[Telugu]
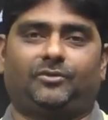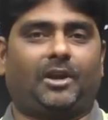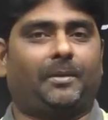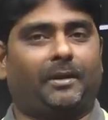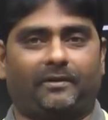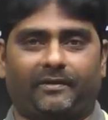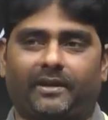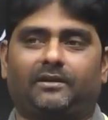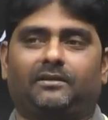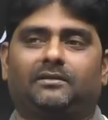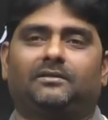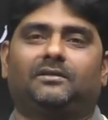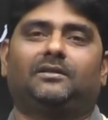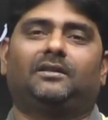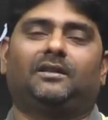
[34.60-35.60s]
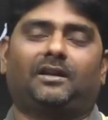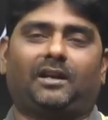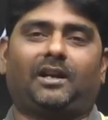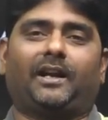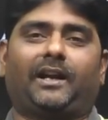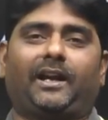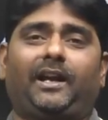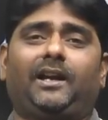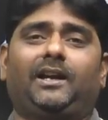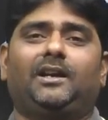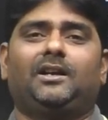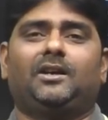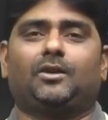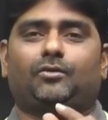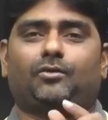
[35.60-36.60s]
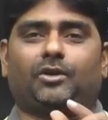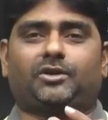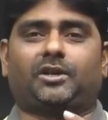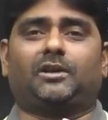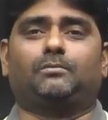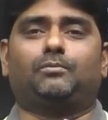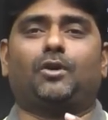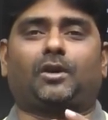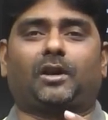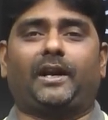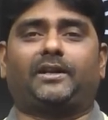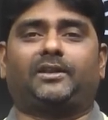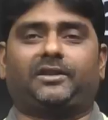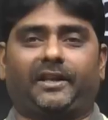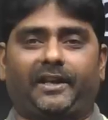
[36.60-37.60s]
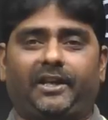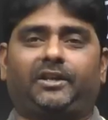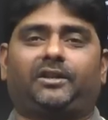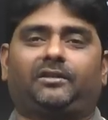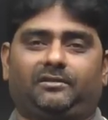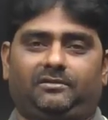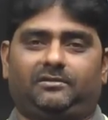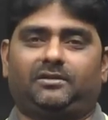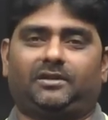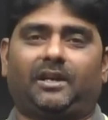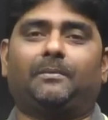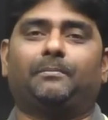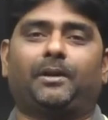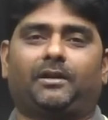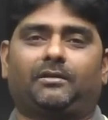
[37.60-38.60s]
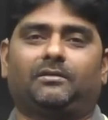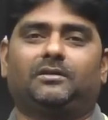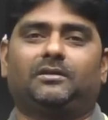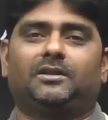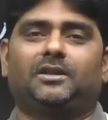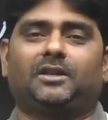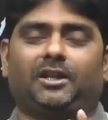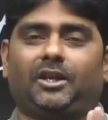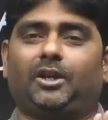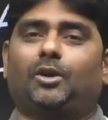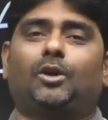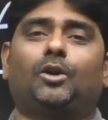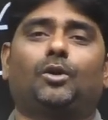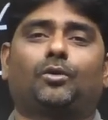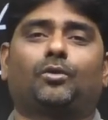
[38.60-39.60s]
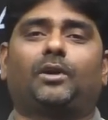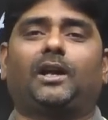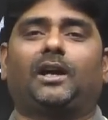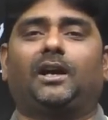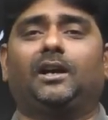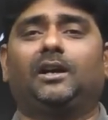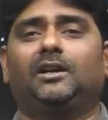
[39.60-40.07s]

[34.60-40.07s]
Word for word: నెంబర్ వన్ అలాగే క్వశ్చన్ బుక్లెట్ సిరీస్ నెంబర్ ఈ రెండు కూడా